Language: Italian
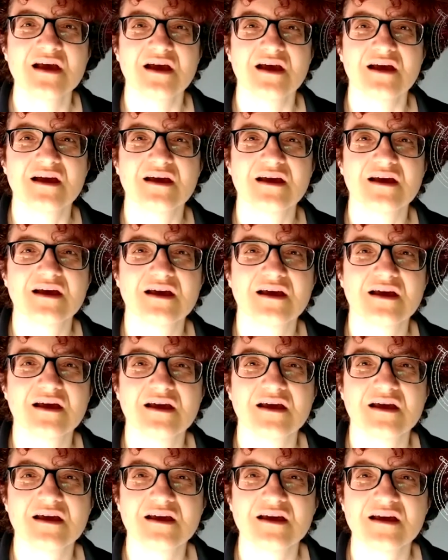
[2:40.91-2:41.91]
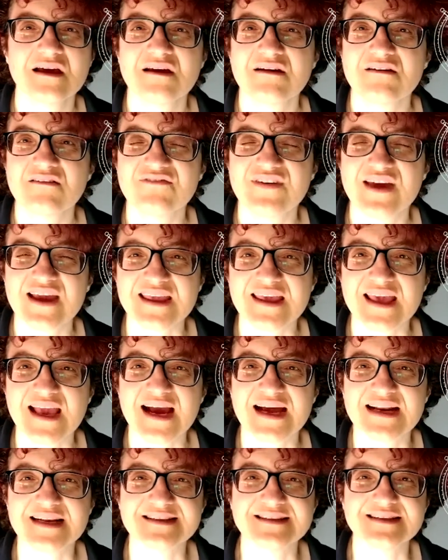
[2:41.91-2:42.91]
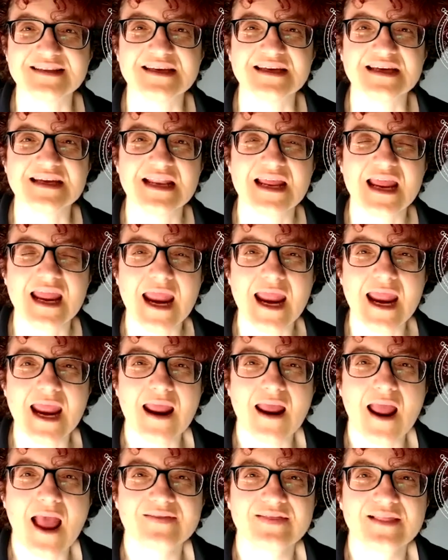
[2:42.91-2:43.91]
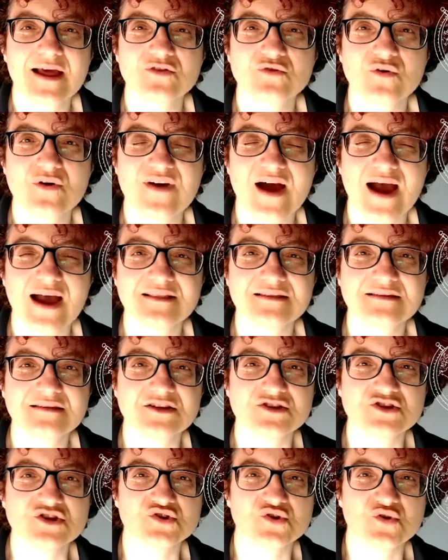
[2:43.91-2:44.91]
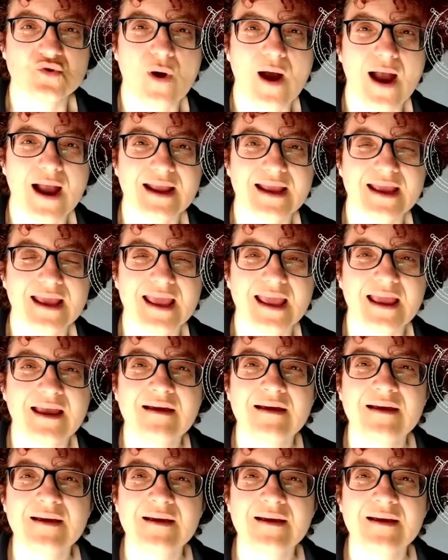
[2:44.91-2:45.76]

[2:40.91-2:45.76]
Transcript: eh, vecchie cartine e andando avanti ci sono anche